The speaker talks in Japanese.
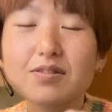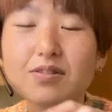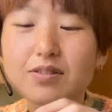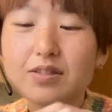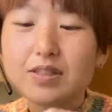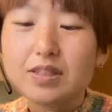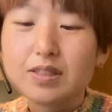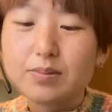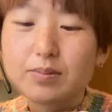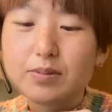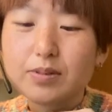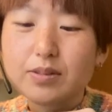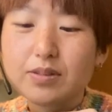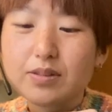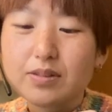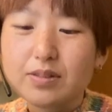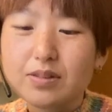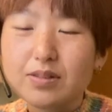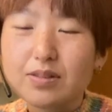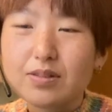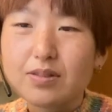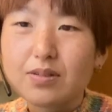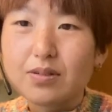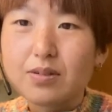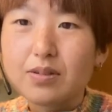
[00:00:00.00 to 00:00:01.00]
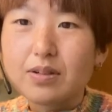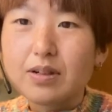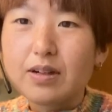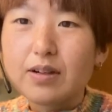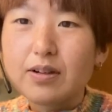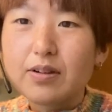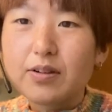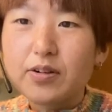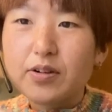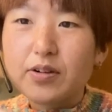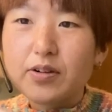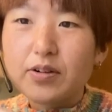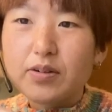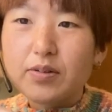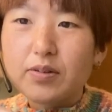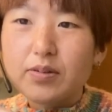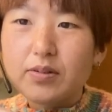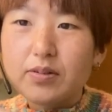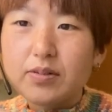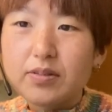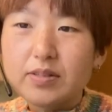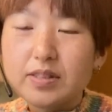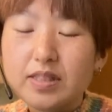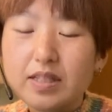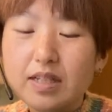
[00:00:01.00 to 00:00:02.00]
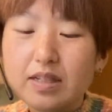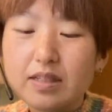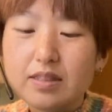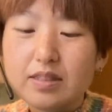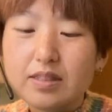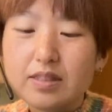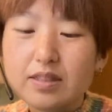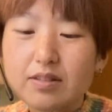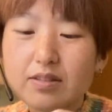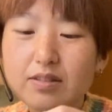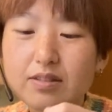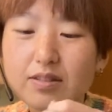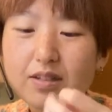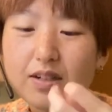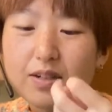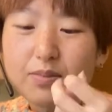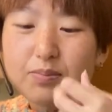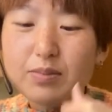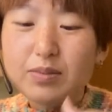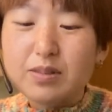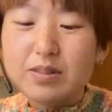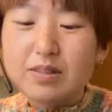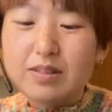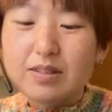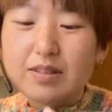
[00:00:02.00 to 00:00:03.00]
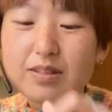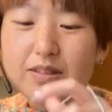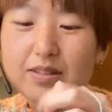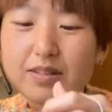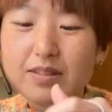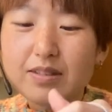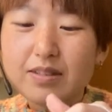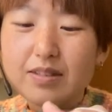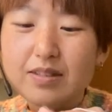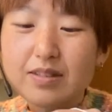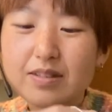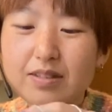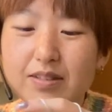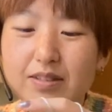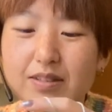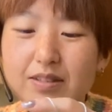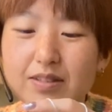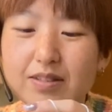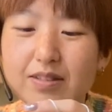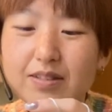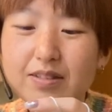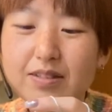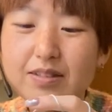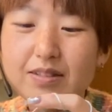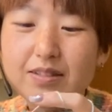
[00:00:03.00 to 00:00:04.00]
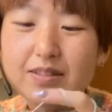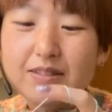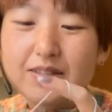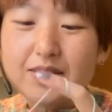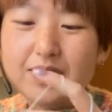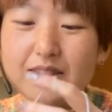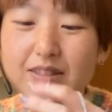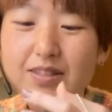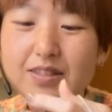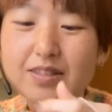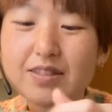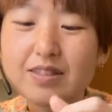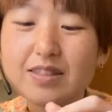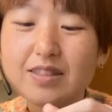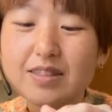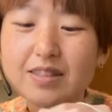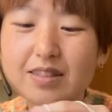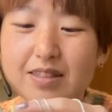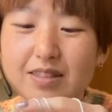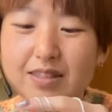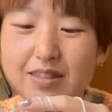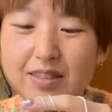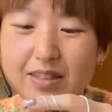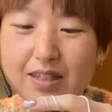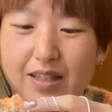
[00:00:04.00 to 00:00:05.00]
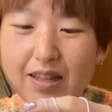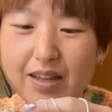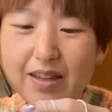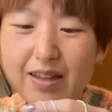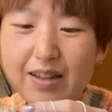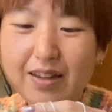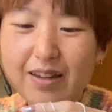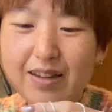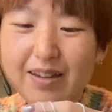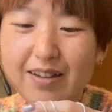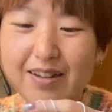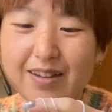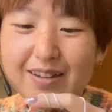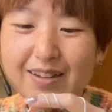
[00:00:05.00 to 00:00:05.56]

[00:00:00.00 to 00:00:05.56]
と自分の3着編み作って